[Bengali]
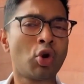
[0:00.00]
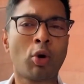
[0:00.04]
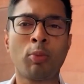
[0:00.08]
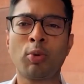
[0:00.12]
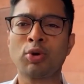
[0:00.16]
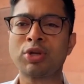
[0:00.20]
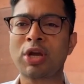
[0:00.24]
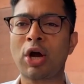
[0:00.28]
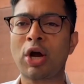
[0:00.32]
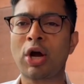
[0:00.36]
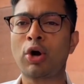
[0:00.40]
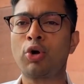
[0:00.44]

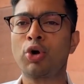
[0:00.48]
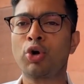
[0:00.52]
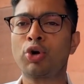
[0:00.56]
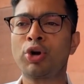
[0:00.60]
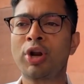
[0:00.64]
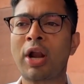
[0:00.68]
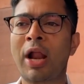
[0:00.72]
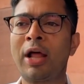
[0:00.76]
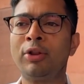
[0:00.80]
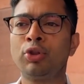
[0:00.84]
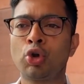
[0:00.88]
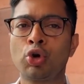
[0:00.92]

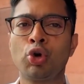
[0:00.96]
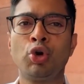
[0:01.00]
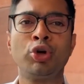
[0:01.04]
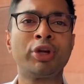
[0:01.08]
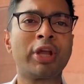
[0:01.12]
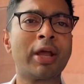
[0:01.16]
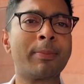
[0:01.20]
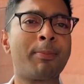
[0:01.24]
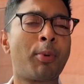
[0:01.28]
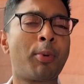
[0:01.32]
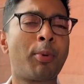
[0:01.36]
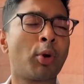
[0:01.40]
নবজাগরণের
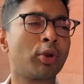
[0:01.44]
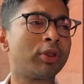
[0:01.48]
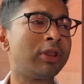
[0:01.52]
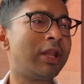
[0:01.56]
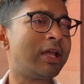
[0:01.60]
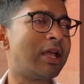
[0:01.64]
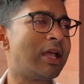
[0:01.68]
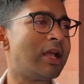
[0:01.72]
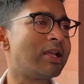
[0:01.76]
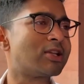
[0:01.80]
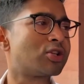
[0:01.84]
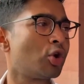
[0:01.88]
আন্দোলনকে পথ
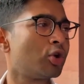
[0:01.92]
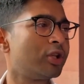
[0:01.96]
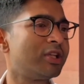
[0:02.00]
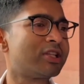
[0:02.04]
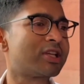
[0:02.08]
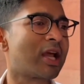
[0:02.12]
দেখিয়েছিল